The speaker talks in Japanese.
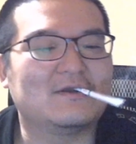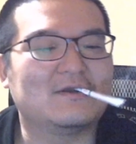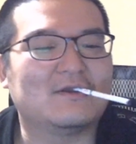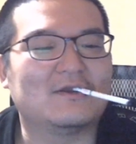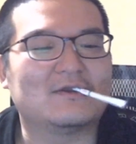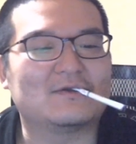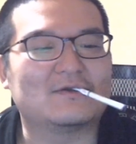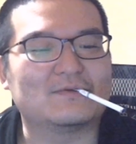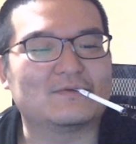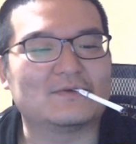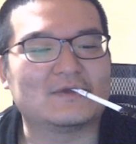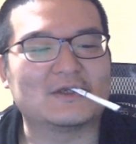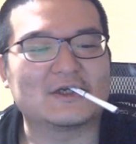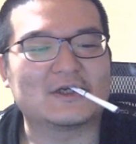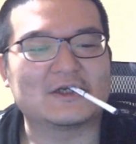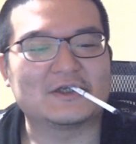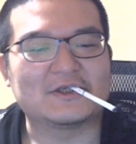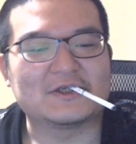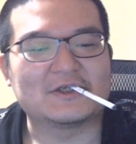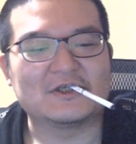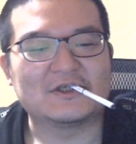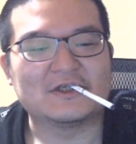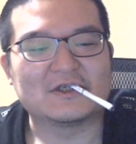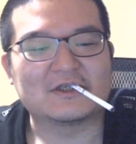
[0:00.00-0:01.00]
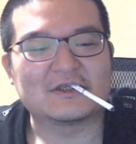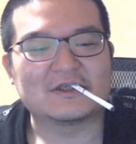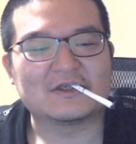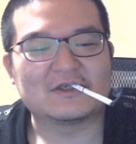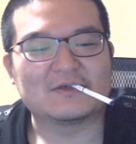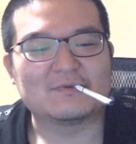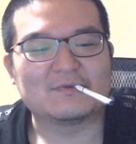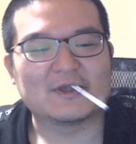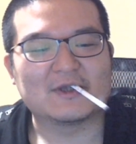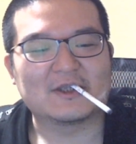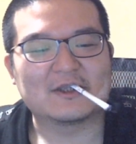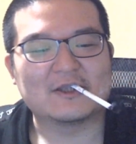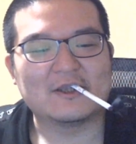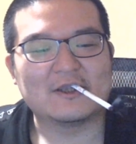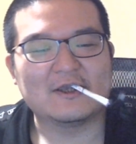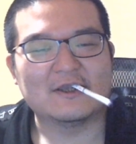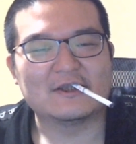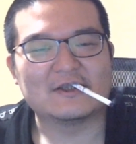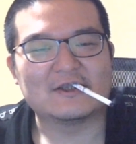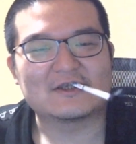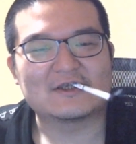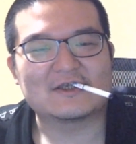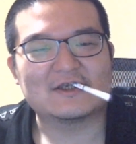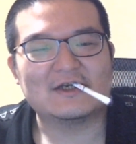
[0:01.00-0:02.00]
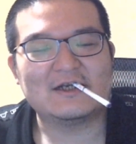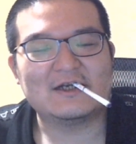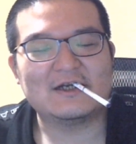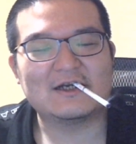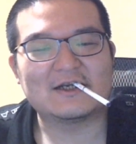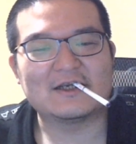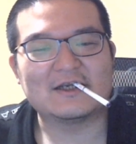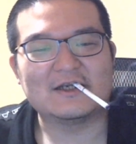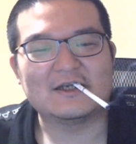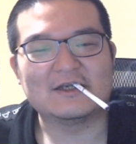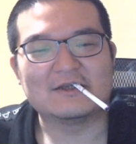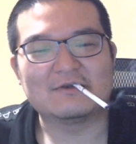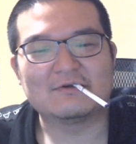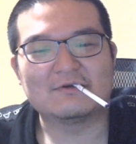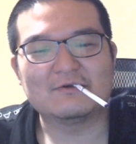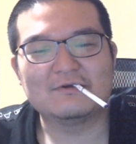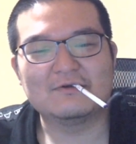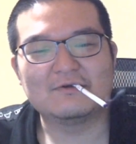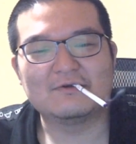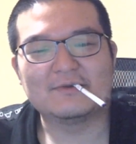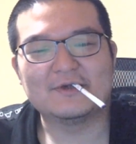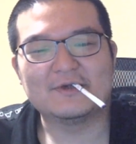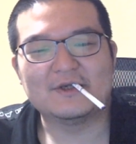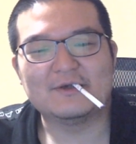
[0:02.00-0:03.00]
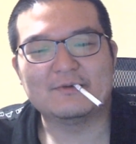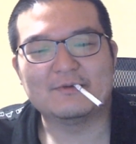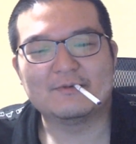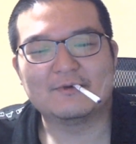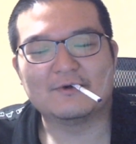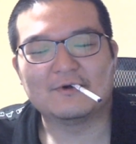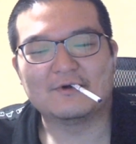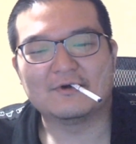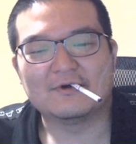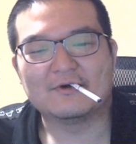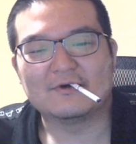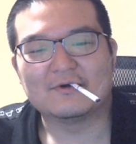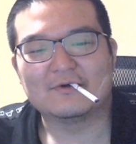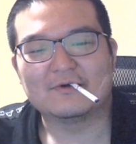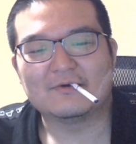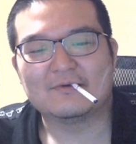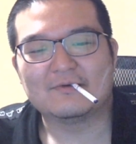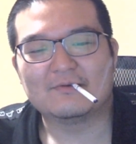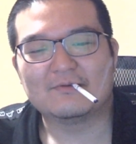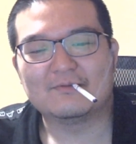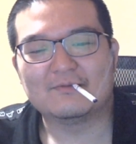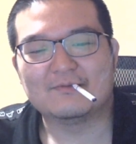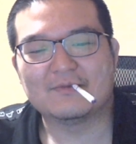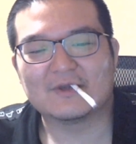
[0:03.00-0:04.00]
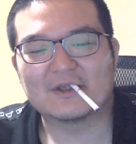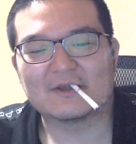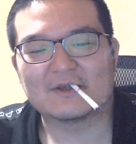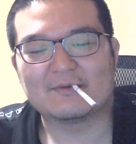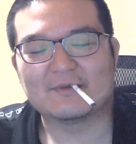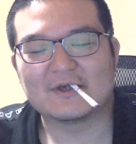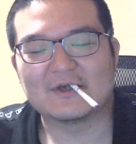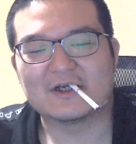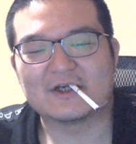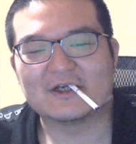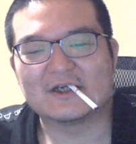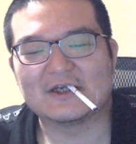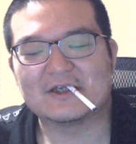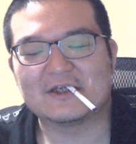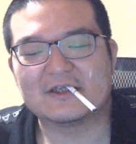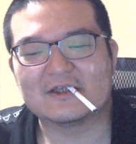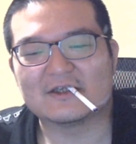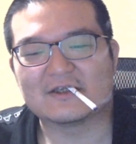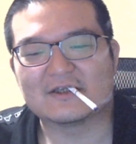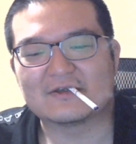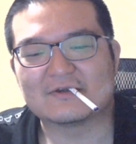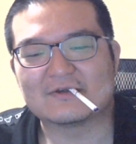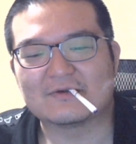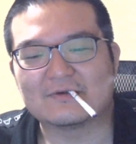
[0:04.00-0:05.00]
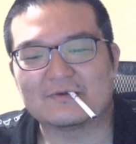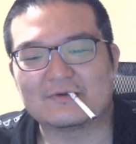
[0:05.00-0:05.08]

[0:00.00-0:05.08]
そんな感じになってしまって、で、さらに土曜日にも、またメガネ屋行ったんですよ。こ